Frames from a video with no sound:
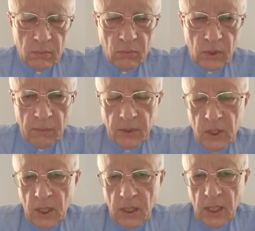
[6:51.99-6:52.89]
Ну, как бы
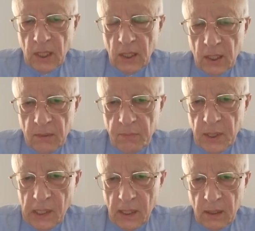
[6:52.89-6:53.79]
деньги они
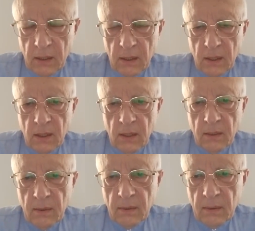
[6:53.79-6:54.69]
отбили
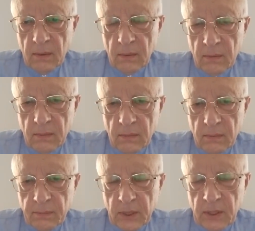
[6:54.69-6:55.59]
э,
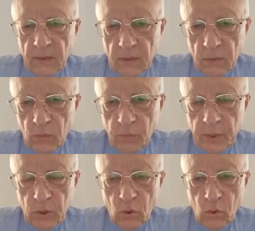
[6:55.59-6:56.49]
по Северному
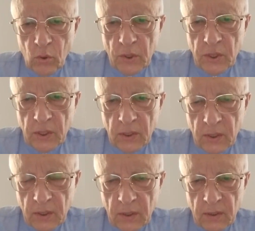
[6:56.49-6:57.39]
потоку
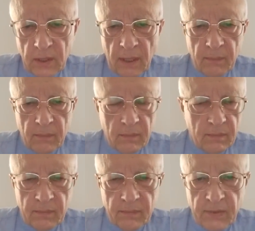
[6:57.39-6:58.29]
один и там
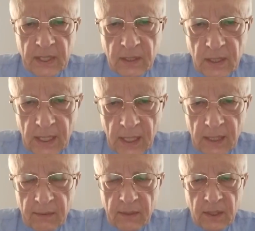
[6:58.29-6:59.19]
в разы,
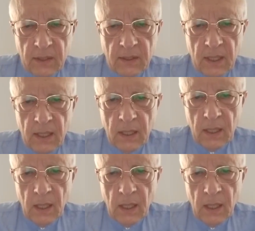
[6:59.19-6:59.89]
как говорится.